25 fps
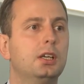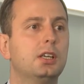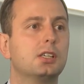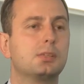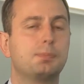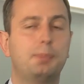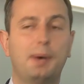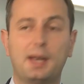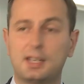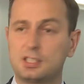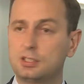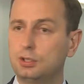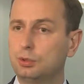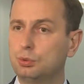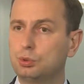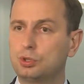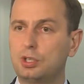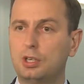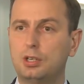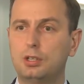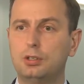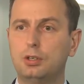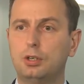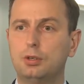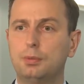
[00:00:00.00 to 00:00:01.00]
Jest bardzo
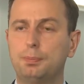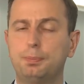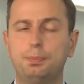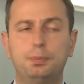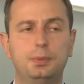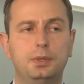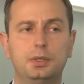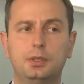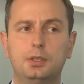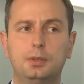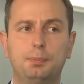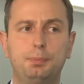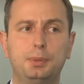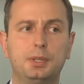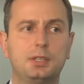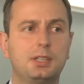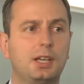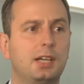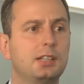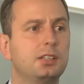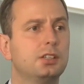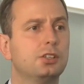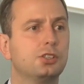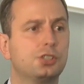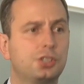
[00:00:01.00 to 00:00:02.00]
dużo e,
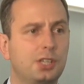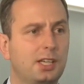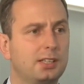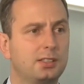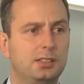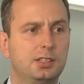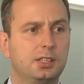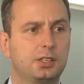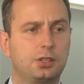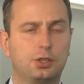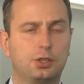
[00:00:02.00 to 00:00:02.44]
pytań, żadnych